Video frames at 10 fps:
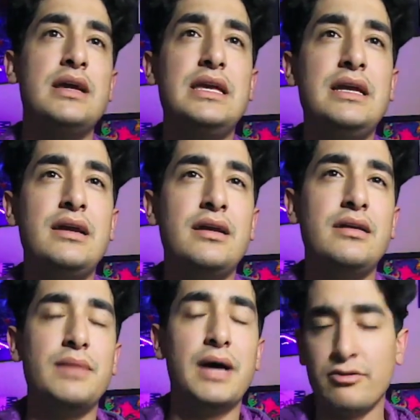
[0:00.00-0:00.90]
y
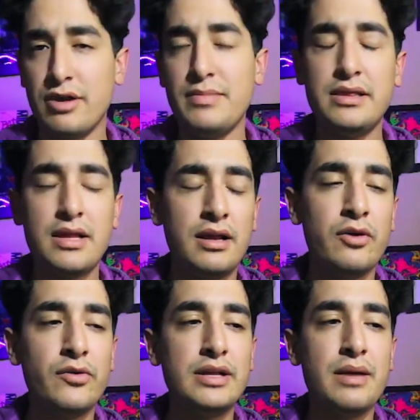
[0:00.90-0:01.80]
actualmente
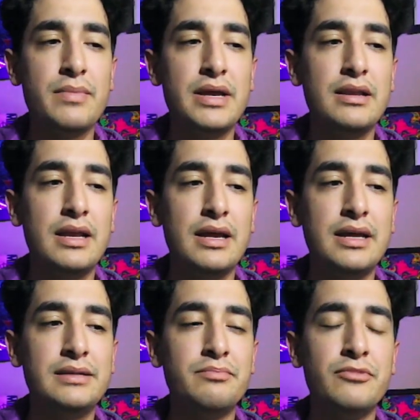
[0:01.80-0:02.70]
creo que también
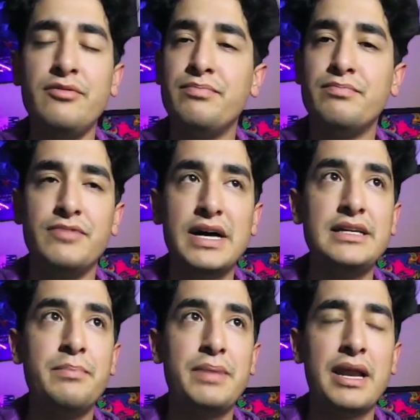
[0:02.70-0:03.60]
es muy
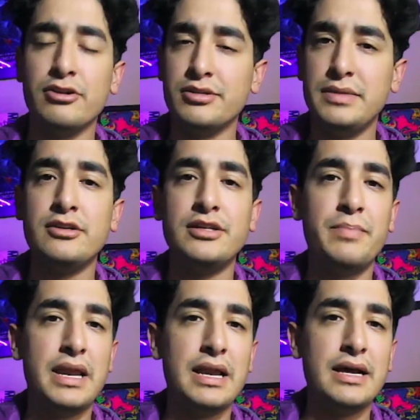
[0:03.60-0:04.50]
fácil para los medios y
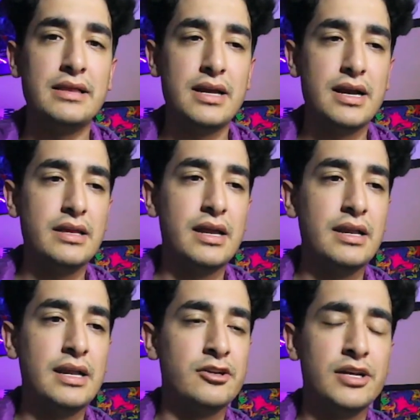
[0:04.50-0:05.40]
para la gente en
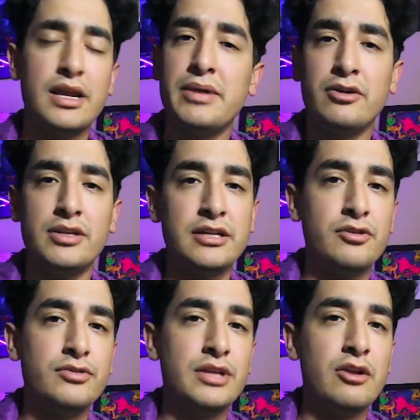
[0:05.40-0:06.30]
general asociar a Michael
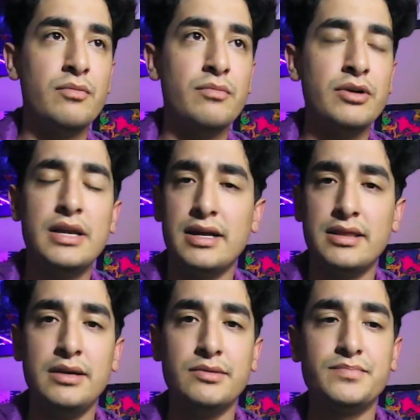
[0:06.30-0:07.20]
Jackson con algo muy
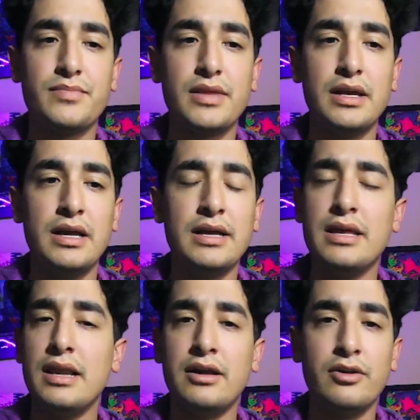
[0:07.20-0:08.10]
negativo en
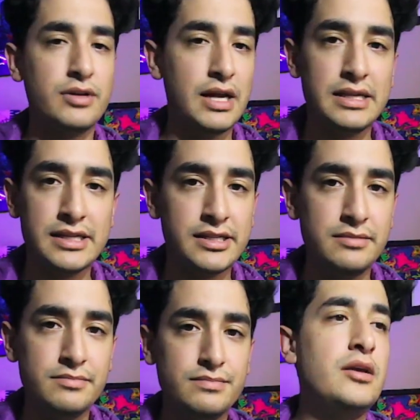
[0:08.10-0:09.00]
general creo que es
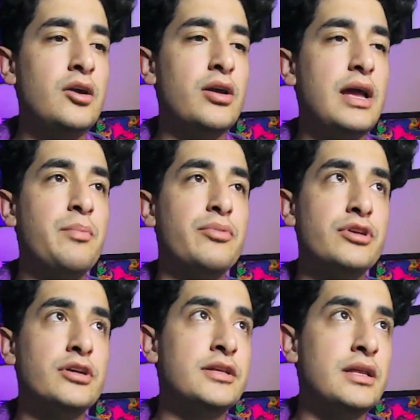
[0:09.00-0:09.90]
así. Y aunque hay
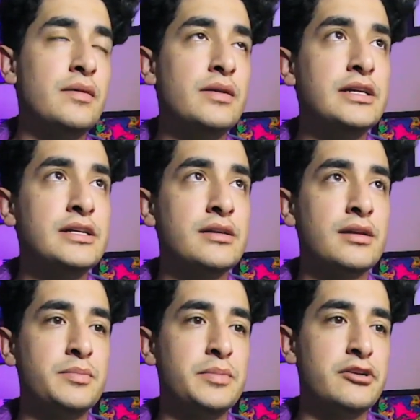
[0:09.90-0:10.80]
puntos entendibles de
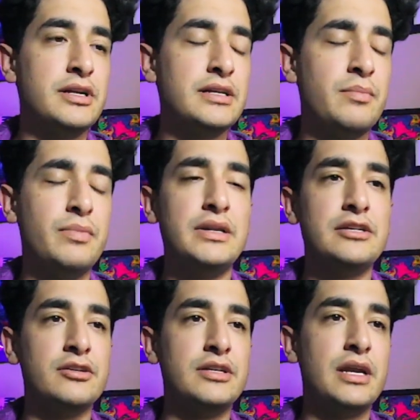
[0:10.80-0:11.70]
ciertas personas que pueden
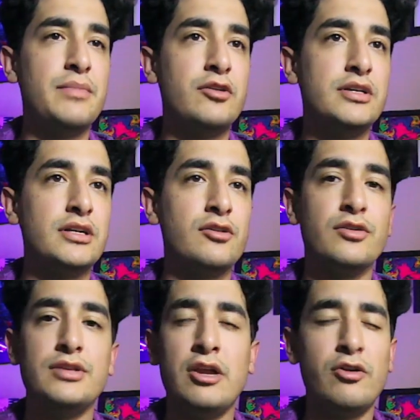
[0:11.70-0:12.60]
asociar a Michael Jackson
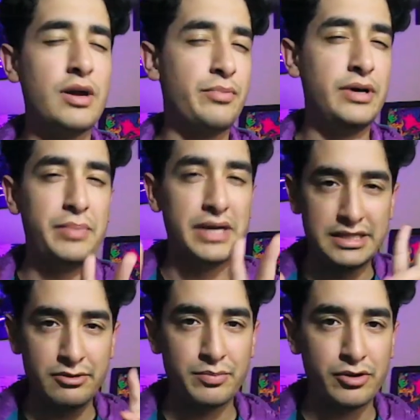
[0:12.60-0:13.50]
con algo que puede
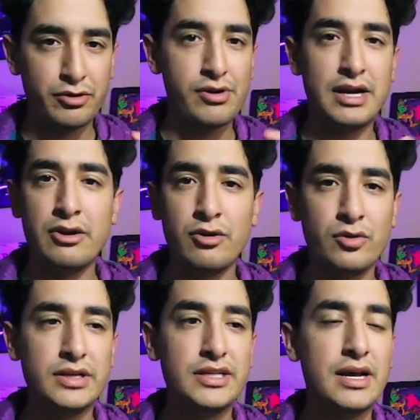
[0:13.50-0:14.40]
parecer un poco raro o
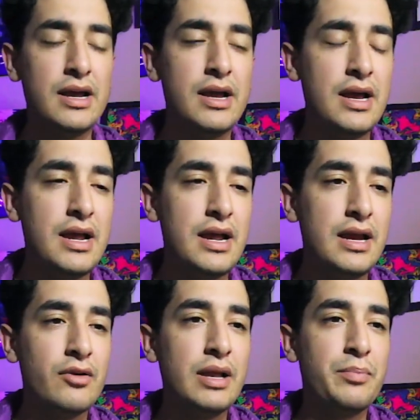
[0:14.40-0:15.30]
lo que sea,
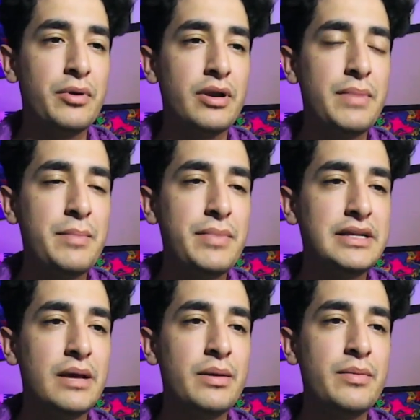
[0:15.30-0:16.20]
creo que el problema
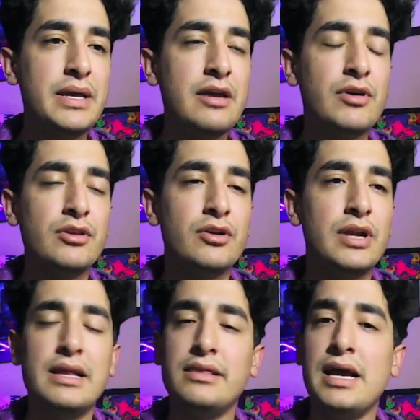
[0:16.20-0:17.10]
más grave viene cuando
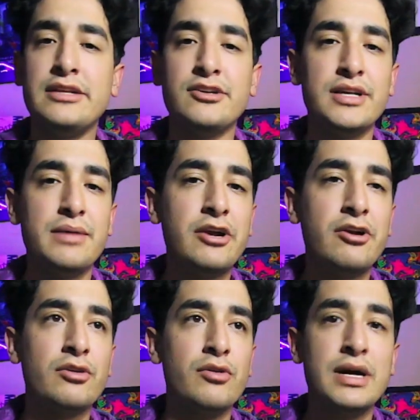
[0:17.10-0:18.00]
la gente asocia a
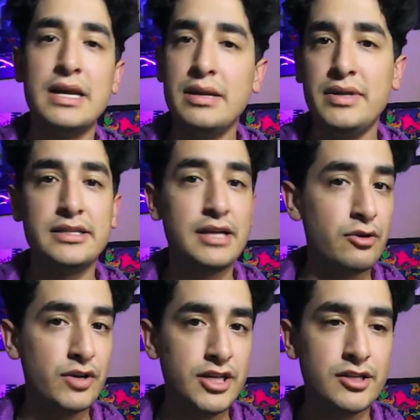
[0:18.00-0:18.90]
Michael con crímenes que
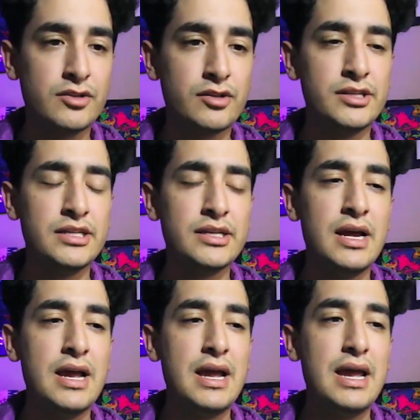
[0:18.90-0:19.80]
no hizo. Entonces,
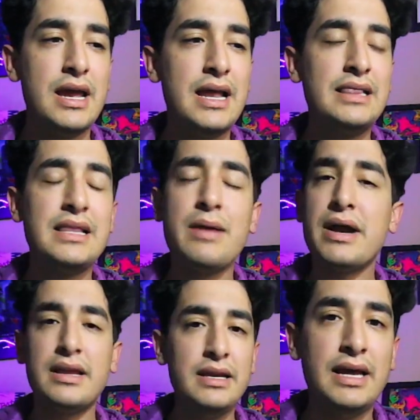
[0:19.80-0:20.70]
eh, el tema
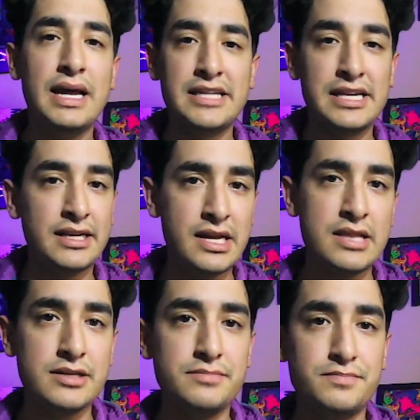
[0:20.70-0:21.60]
aquí es el
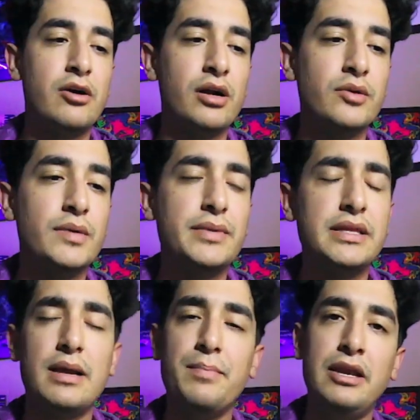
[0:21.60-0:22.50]
siguiente. Aunque
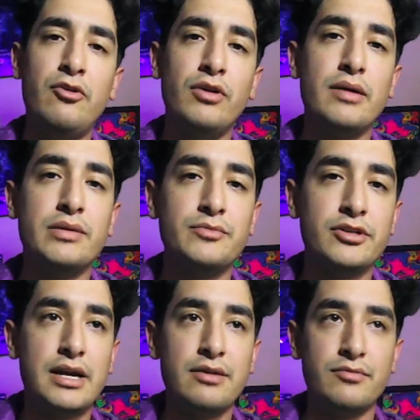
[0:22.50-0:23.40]
obviamente la película va a
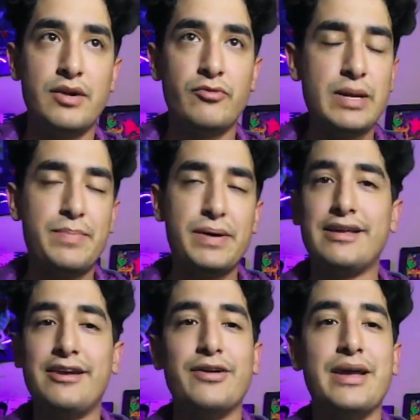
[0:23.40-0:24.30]
mostrar una buena
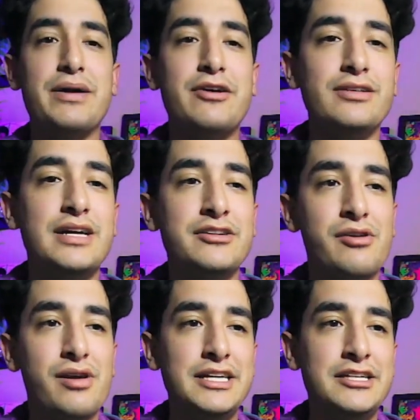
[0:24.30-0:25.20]
parte de lo que Michael
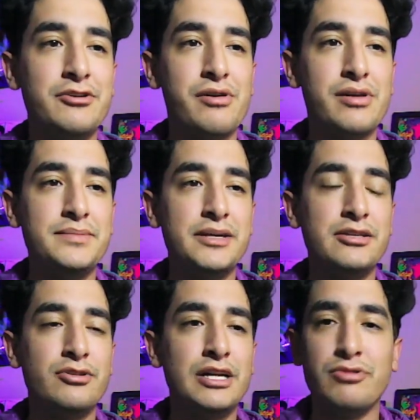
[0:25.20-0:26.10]
Jackson realizó con
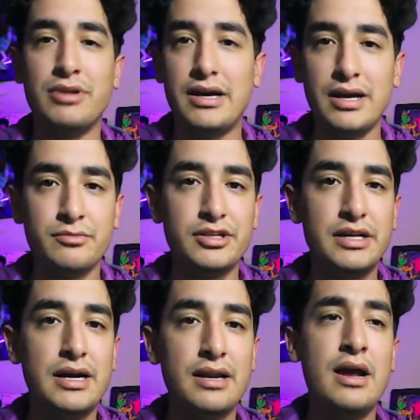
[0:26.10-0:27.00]
respecto a su legado
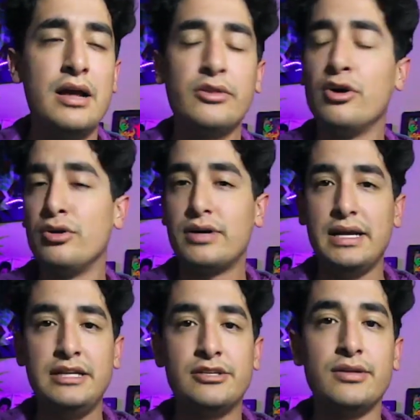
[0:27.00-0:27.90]
musical, todo lo que
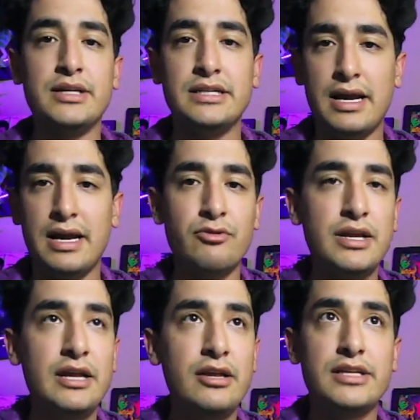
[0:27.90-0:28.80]
hizo desde que era un
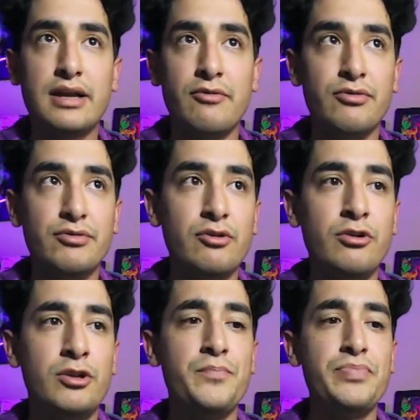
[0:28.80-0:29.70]
niño hasta que fue un
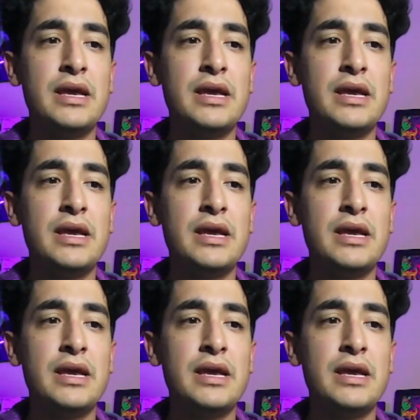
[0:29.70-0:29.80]
adulto,